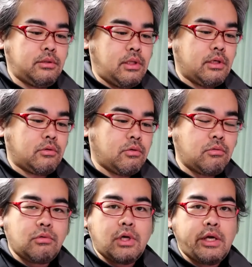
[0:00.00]
で高
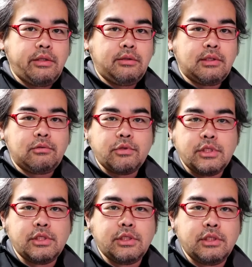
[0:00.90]
校入った
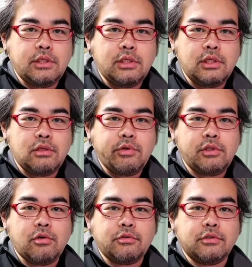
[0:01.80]
年に
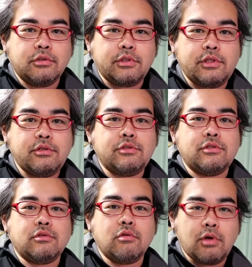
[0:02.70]

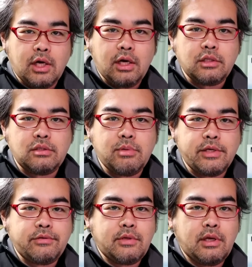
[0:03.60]
Windows95 が発
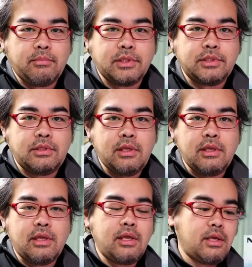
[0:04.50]
売されまし
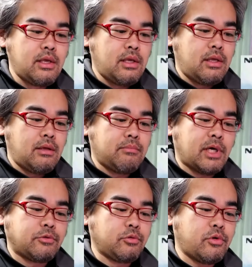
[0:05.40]
てま
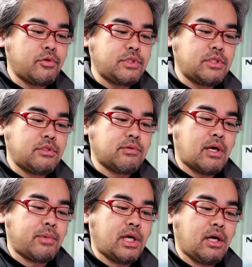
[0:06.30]
あその当時
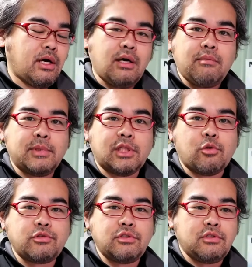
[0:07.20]
はまあまだ
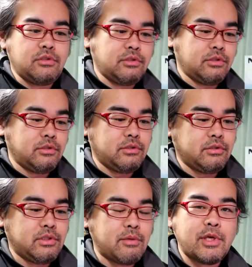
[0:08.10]
DOS
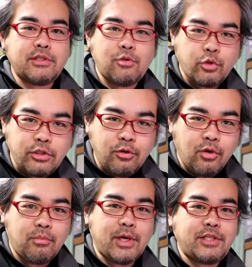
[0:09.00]
MS DOS
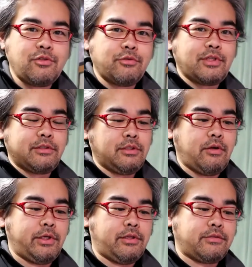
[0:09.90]
のマシンを使ってた
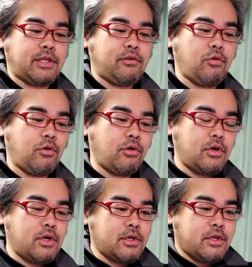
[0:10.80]
わけですけれど
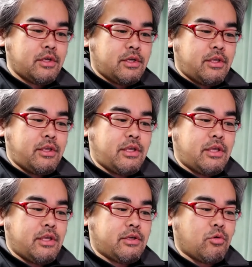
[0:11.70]

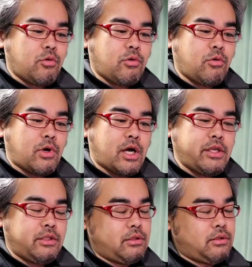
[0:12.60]
えー、高校入